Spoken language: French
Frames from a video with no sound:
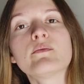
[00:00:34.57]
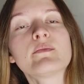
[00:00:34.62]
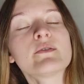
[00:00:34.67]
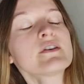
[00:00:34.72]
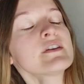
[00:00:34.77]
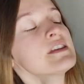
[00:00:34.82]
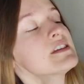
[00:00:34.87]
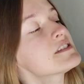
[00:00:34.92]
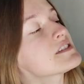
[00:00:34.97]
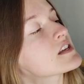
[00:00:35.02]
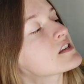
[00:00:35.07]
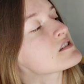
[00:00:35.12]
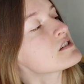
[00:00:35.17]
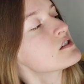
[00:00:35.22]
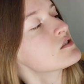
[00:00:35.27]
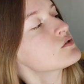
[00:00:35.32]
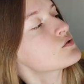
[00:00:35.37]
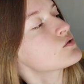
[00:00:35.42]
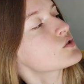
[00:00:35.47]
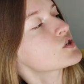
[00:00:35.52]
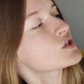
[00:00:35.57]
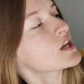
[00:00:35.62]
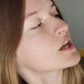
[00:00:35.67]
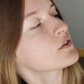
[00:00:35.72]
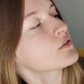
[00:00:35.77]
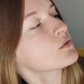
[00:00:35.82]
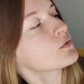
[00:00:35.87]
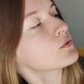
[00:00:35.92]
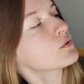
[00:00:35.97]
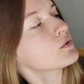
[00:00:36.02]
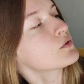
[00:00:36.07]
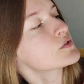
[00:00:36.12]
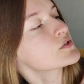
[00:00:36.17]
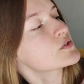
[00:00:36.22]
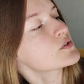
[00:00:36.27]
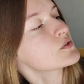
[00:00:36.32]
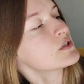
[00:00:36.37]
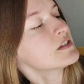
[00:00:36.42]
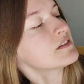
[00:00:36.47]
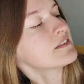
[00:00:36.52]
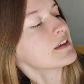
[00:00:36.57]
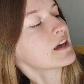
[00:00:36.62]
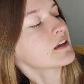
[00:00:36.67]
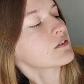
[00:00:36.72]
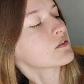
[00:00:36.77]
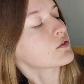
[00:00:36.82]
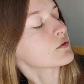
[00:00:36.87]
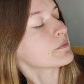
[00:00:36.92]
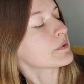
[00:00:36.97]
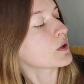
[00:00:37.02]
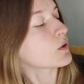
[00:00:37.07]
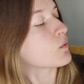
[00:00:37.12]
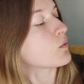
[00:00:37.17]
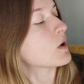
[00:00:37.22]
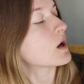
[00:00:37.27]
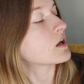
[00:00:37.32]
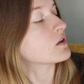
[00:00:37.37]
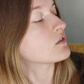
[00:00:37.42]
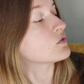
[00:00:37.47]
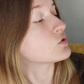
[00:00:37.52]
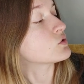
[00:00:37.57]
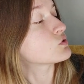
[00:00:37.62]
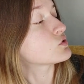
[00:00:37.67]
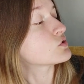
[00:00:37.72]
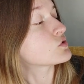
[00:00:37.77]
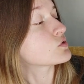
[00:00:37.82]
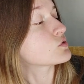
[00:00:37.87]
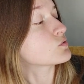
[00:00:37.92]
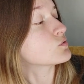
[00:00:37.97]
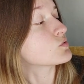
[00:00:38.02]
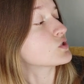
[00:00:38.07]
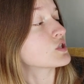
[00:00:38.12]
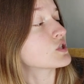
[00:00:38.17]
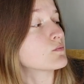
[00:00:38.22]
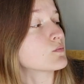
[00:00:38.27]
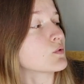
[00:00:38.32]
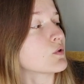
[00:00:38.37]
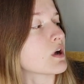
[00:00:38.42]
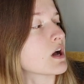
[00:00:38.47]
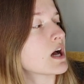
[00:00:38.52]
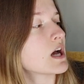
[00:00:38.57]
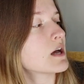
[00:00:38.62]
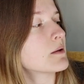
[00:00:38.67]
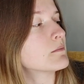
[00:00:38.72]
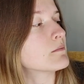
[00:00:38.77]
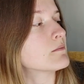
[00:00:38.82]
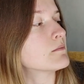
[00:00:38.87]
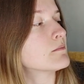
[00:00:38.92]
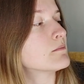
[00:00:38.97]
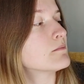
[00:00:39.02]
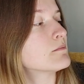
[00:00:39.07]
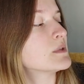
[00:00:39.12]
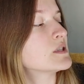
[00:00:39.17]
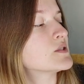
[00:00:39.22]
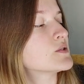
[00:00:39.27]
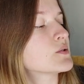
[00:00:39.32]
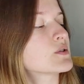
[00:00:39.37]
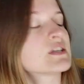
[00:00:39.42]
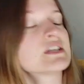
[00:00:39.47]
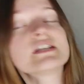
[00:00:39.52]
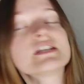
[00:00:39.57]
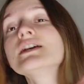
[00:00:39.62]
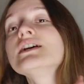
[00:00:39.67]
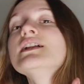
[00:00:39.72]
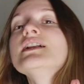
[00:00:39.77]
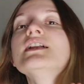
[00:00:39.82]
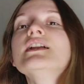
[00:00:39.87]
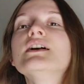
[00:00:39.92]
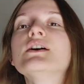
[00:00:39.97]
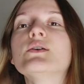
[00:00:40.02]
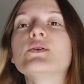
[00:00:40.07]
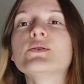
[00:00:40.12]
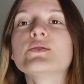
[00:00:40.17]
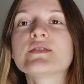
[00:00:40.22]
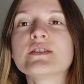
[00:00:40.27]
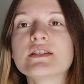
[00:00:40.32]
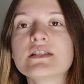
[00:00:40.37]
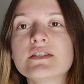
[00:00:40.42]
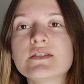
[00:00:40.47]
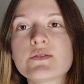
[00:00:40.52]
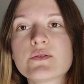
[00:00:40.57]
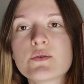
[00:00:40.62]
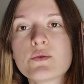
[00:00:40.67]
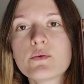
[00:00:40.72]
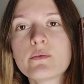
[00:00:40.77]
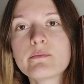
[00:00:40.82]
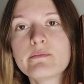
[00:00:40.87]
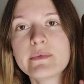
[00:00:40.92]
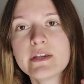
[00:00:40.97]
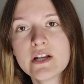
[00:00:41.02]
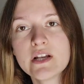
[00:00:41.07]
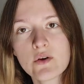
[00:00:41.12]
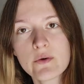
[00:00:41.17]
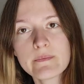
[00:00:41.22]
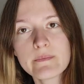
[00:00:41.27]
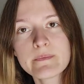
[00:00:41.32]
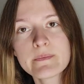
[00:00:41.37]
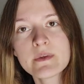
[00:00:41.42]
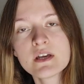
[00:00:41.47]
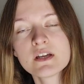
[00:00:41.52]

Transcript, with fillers: roman, il s'agit du Château solitaire dans le miroir de Tsujimura Mitsuki, aux éditions Milan.